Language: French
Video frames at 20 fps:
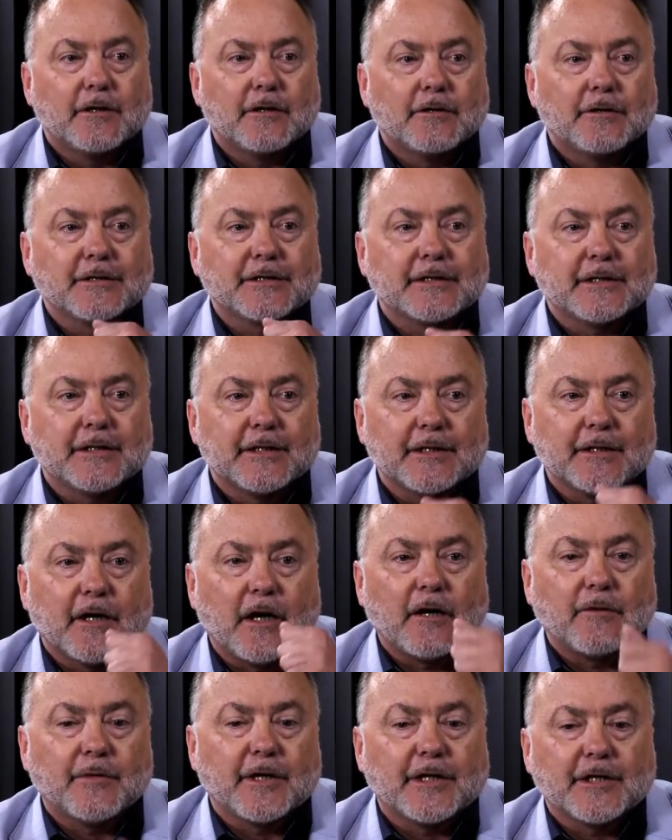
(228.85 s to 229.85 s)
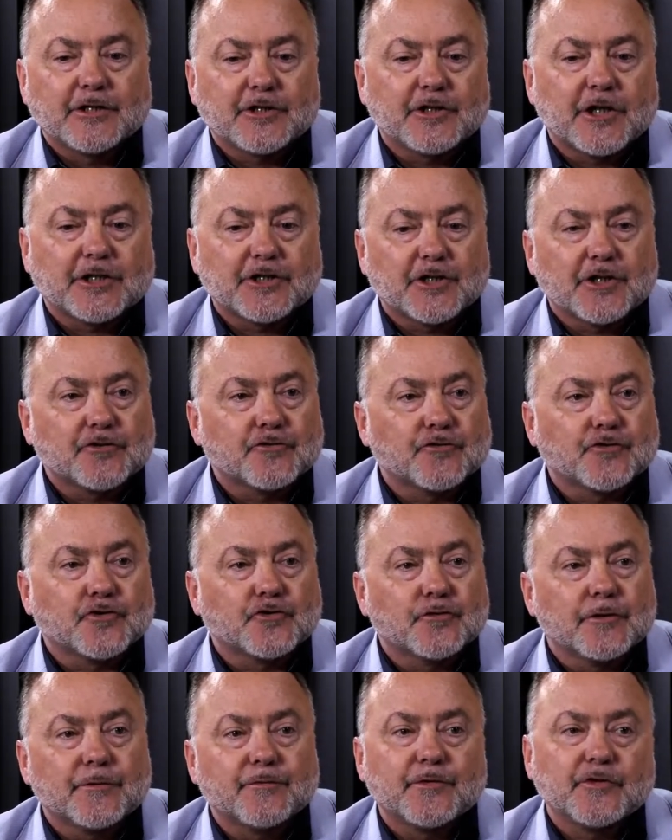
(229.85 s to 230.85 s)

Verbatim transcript: Là, c'est ah ben j'achète tout de suite,